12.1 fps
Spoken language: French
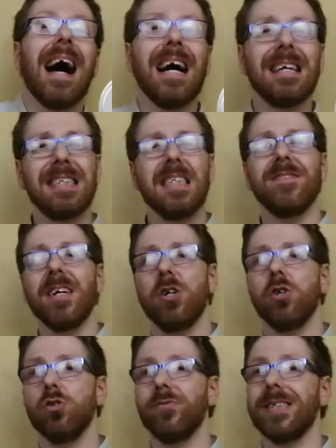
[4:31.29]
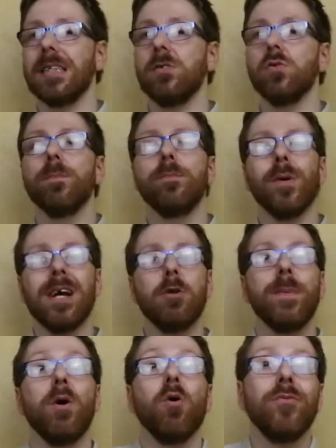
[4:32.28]
active la cloche de notification pour rien
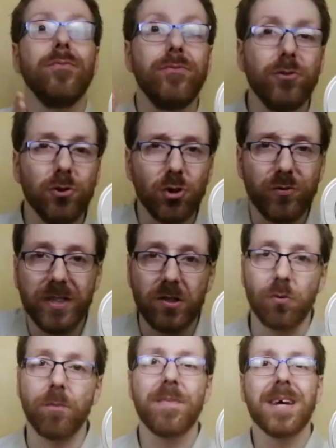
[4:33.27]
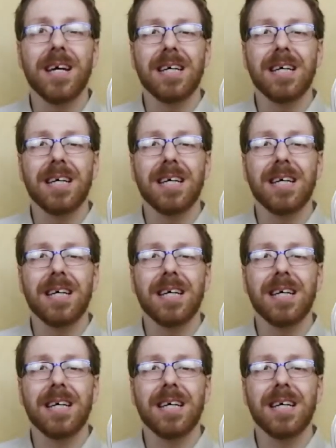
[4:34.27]
louper aux futures vidéos.